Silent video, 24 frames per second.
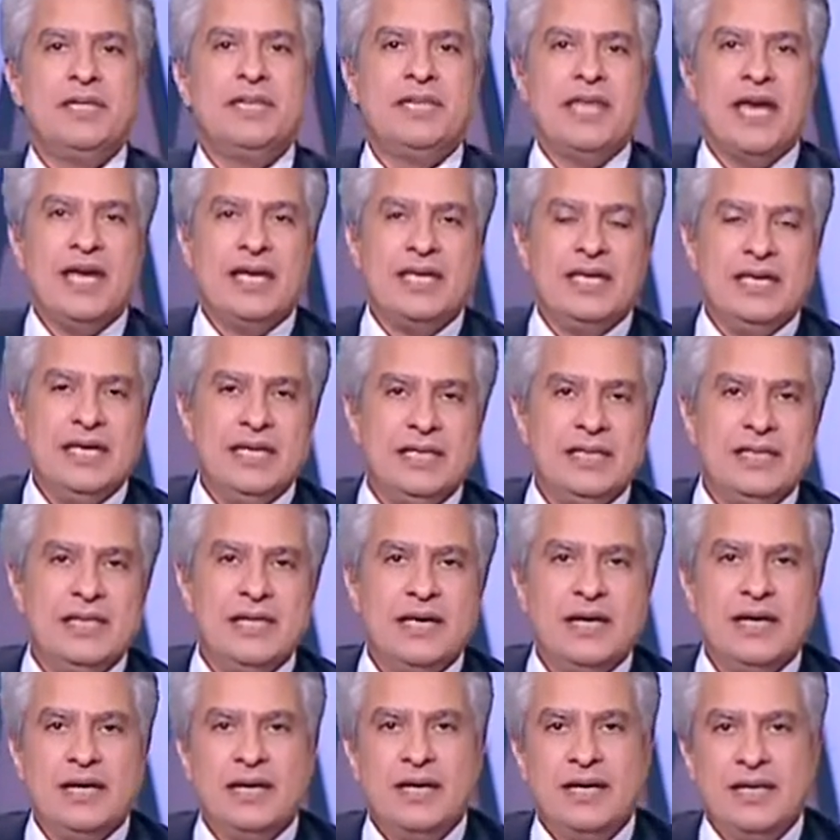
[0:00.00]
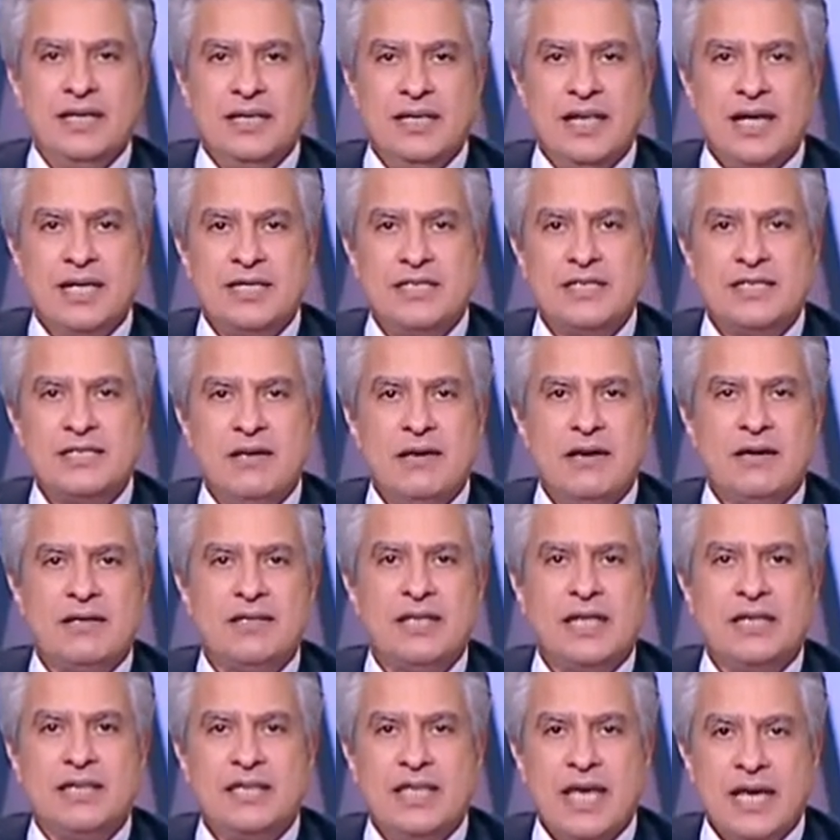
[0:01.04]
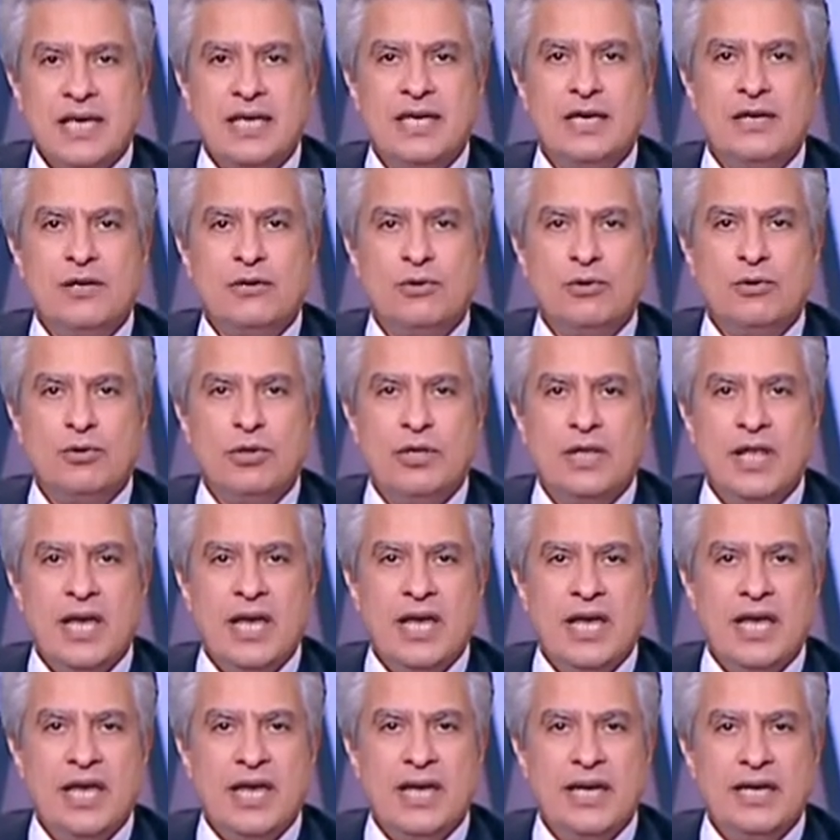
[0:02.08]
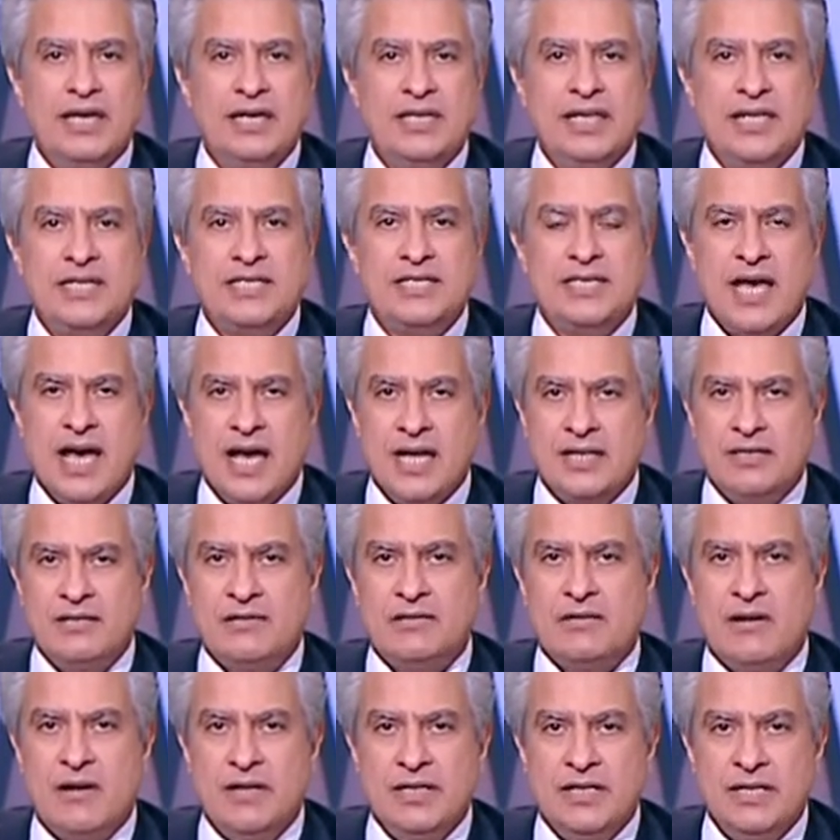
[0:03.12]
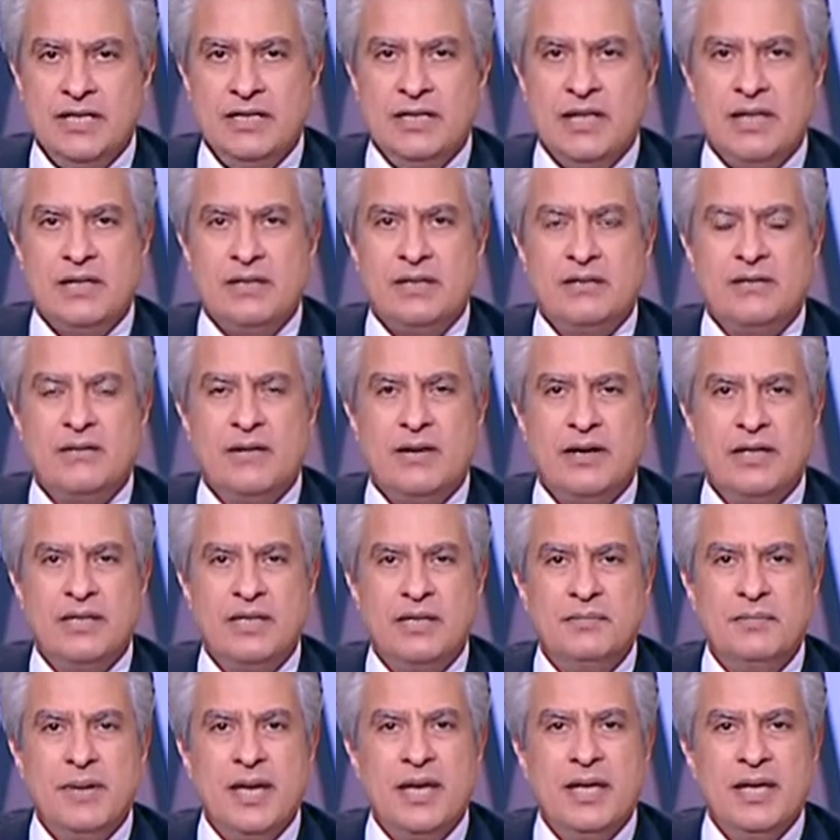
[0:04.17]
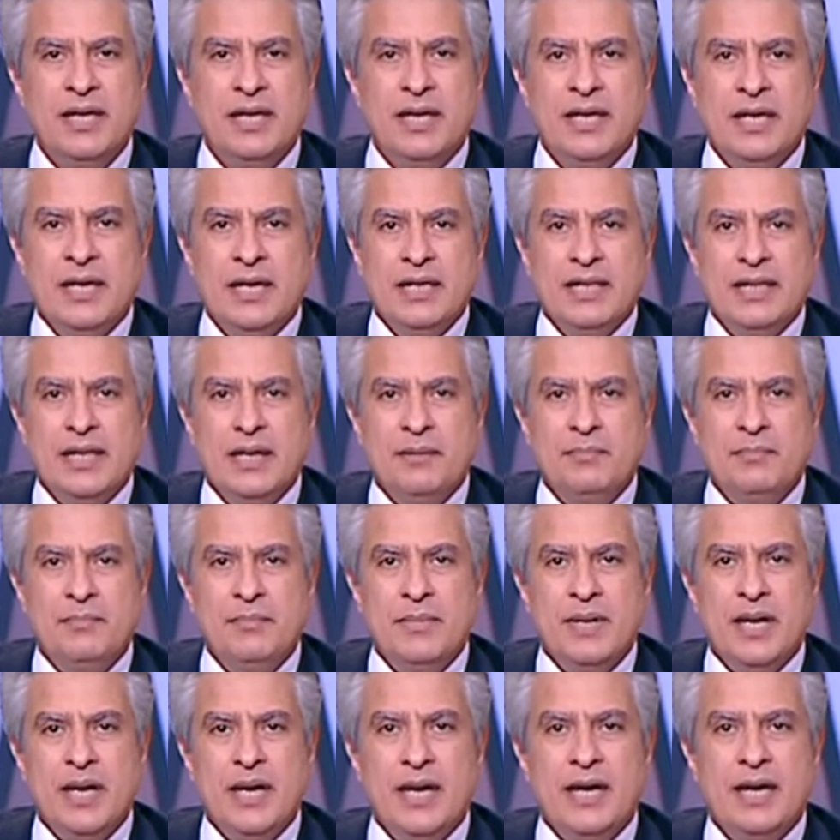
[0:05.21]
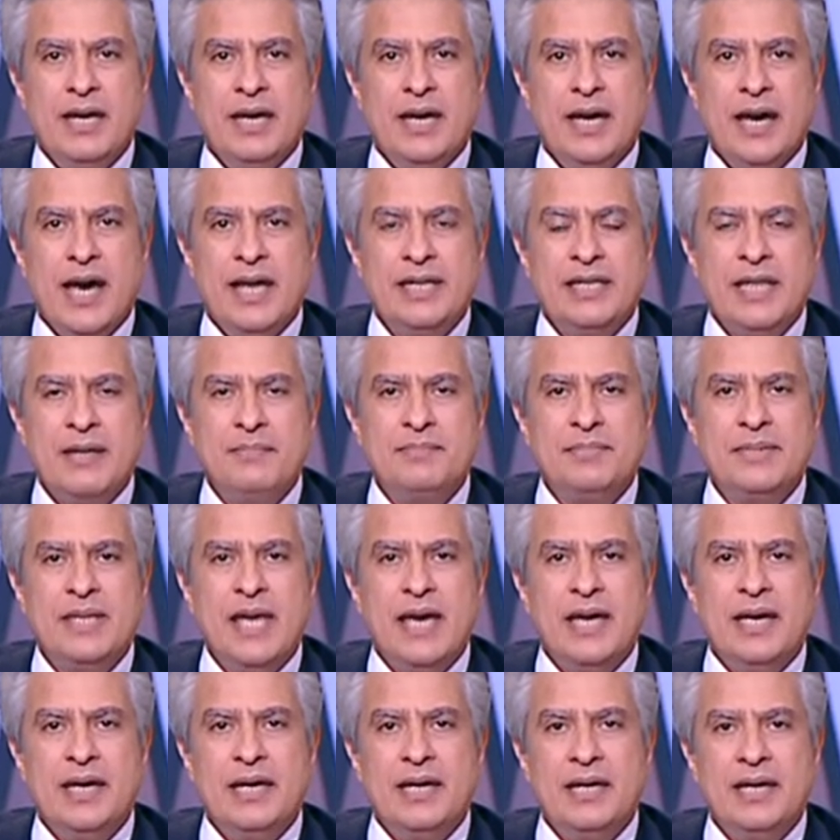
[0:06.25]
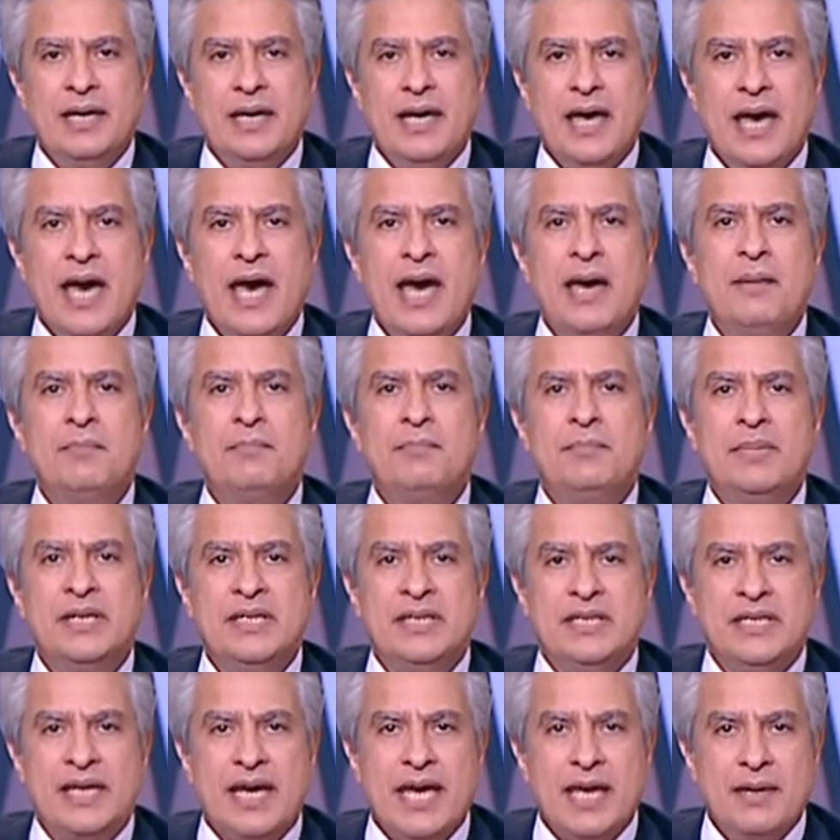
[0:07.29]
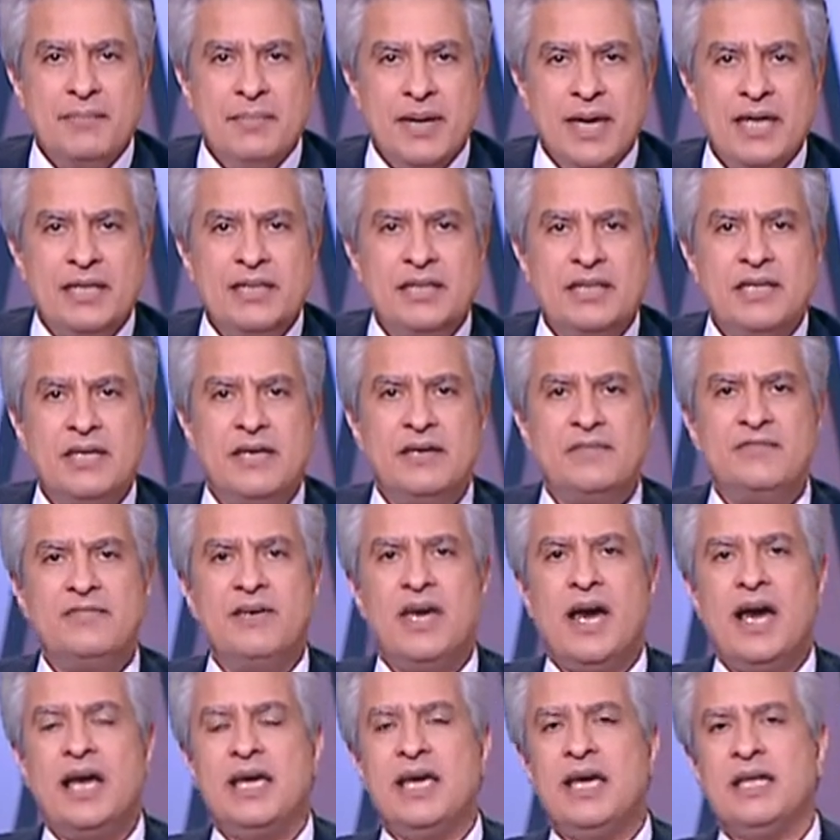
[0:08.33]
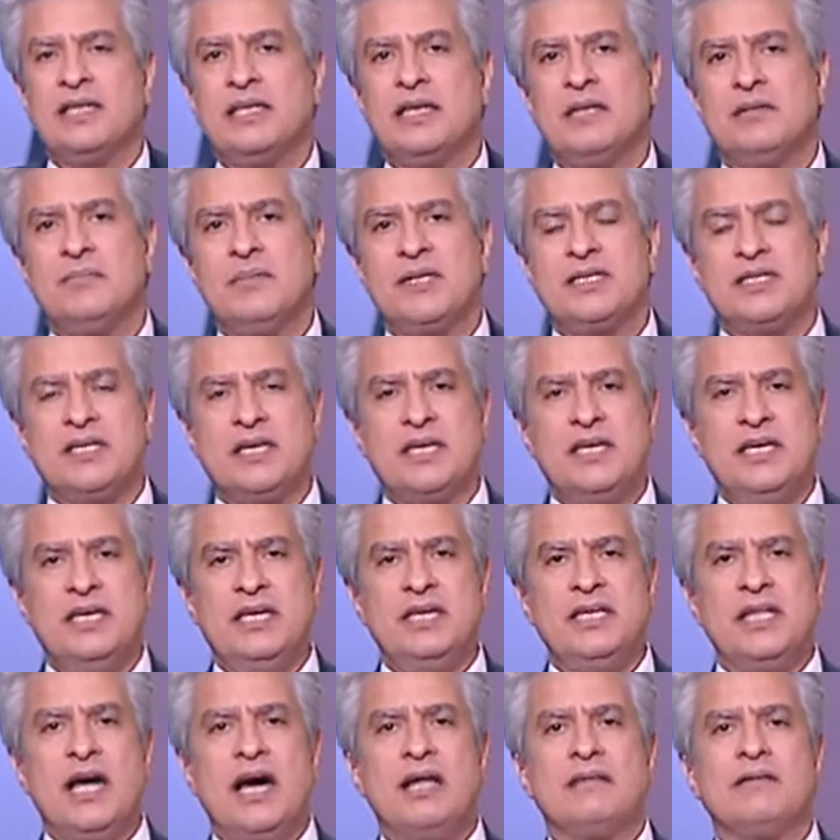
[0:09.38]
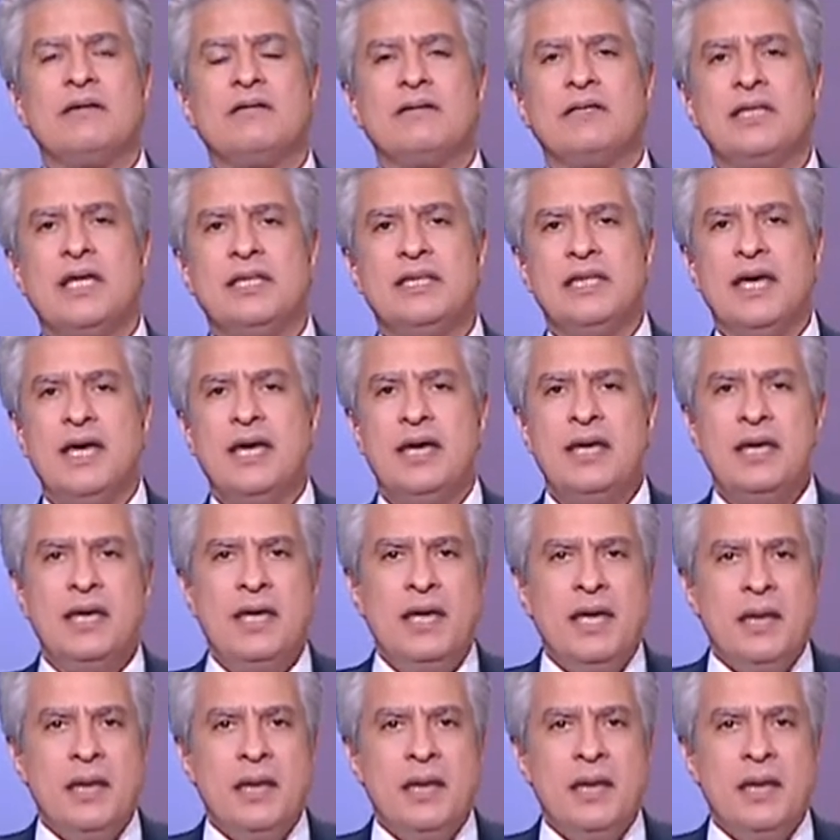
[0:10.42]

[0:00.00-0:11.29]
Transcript: بالتأكيد الأنظار تتجه كلها إلى الساعات القليلة القادمة لما هنبدا اهم انتخابات في حياه المصريين اعتقد انها